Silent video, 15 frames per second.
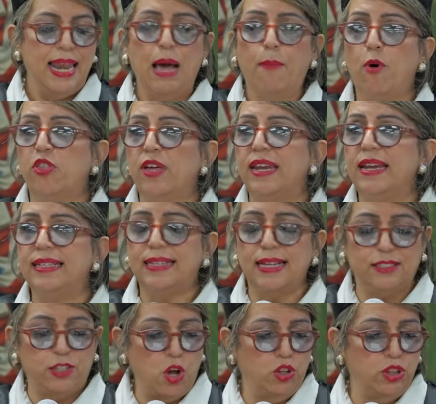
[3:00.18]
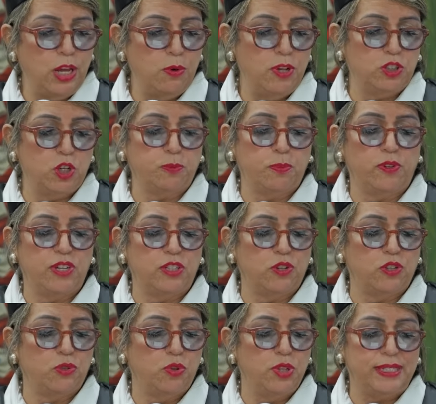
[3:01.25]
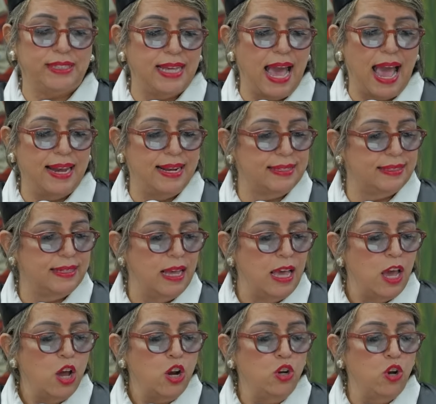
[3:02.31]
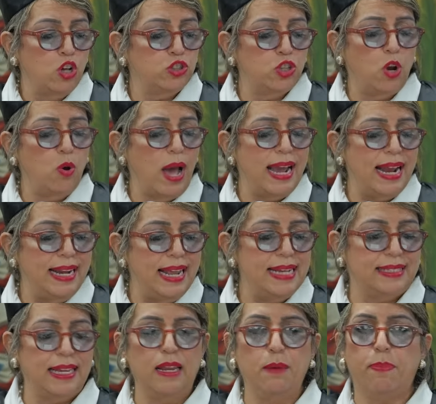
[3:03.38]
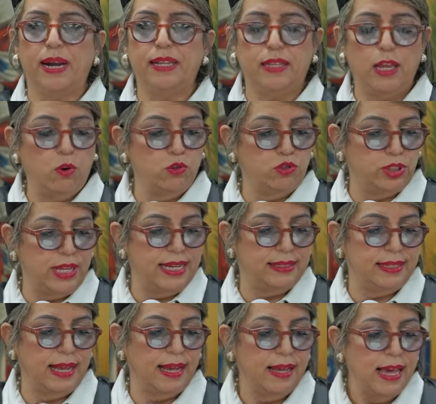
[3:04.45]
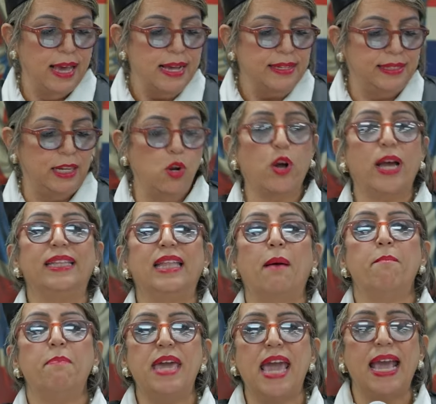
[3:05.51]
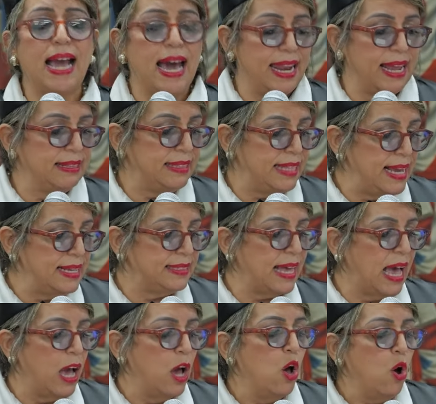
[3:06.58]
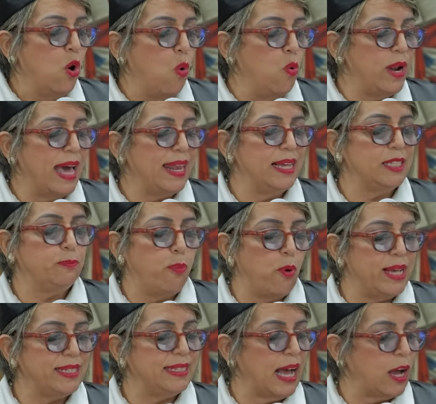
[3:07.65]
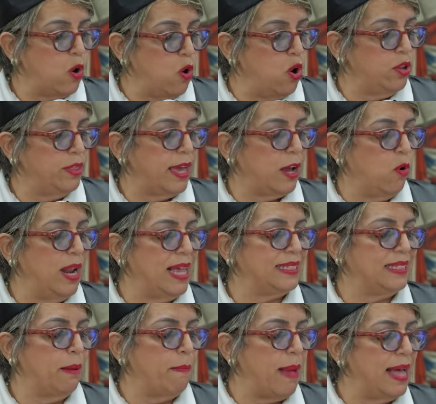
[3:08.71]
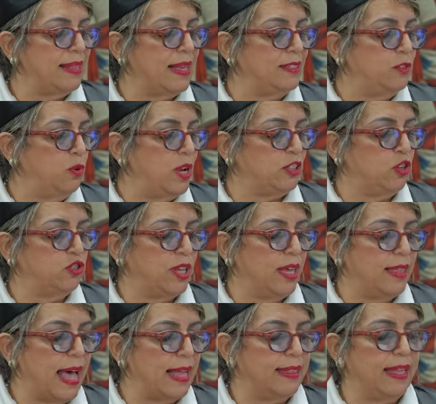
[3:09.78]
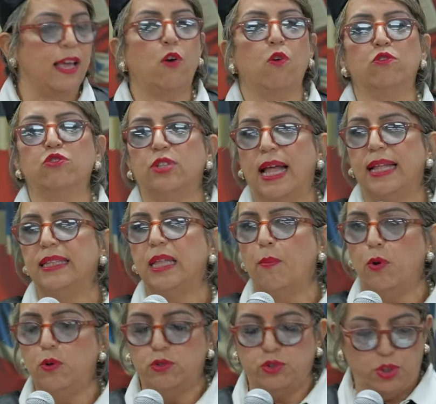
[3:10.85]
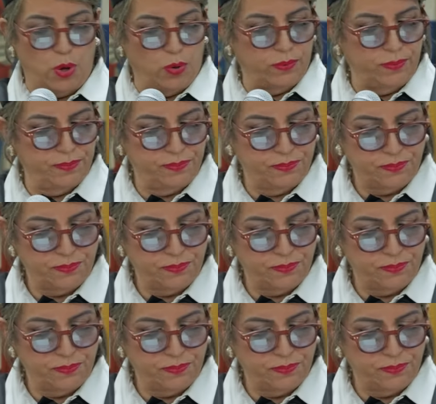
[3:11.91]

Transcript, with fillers: La modernización de nuestros procesos judiciales no solo agiliza el impartir justicia, sino que también garantiza una respuesta acorde con las demandas de una sociedad en constante evolución.